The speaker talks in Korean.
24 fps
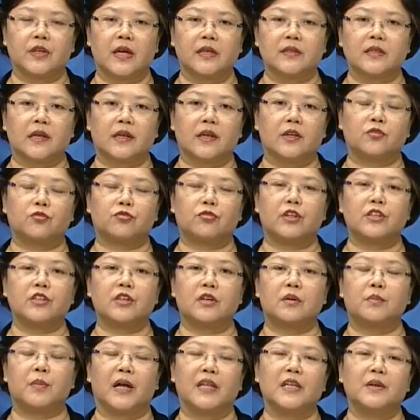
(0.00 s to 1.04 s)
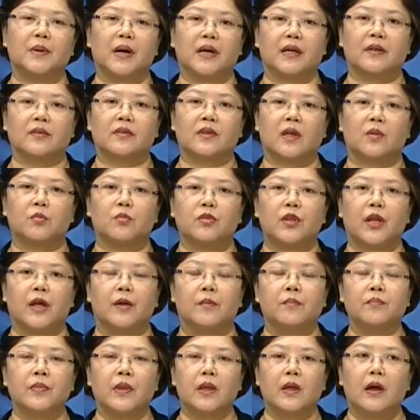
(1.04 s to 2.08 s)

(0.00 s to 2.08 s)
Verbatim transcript: 굉장히 트레이닝을 많이 받기 때문에